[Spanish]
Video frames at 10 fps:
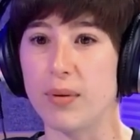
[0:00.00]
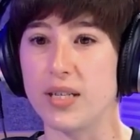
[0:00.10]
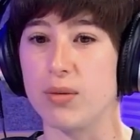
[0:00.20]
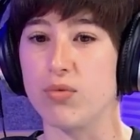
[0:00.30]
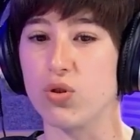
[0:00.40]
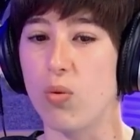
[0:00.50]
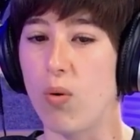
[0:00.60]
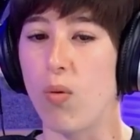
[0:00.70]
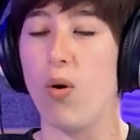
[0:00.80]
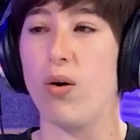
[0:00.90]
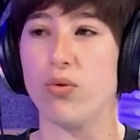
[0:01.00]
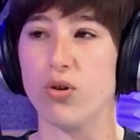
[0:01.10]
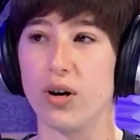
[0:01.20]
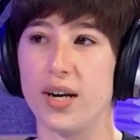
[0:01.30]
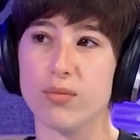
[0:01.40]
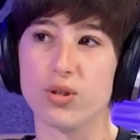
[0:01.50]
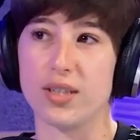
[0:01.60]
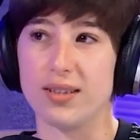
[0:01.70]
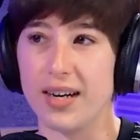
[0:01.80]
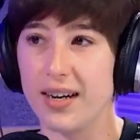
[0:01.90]
pensamos como, wow, no queremos
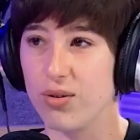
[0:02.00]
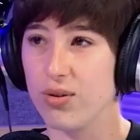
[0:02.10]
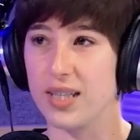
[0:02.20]
entrar ¿no?